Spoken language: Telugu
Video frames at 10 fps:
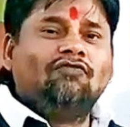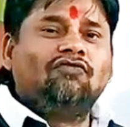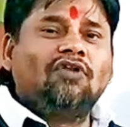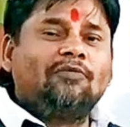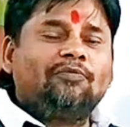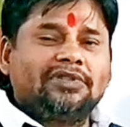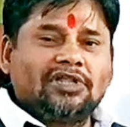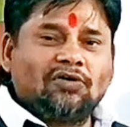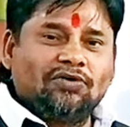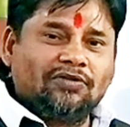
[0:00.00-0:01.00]
ఫ్లాప్ అవుతా
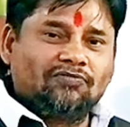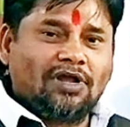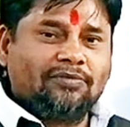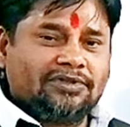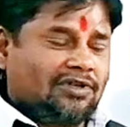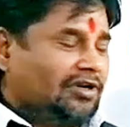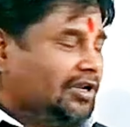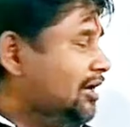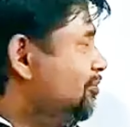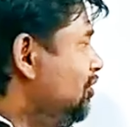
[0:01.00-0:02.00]
ఉన్నాయి ఫ్లాప్ అవుతా ఉన్నాయి
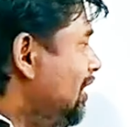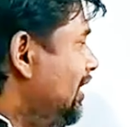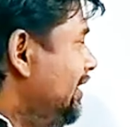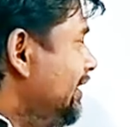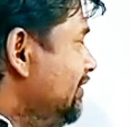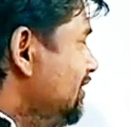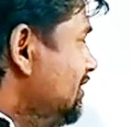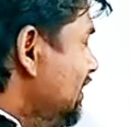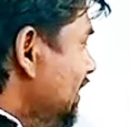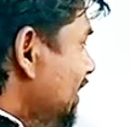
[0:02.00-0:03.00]
అప్పుడు ఆయన ఏం
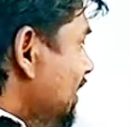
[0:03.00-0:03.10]
చేశారంటే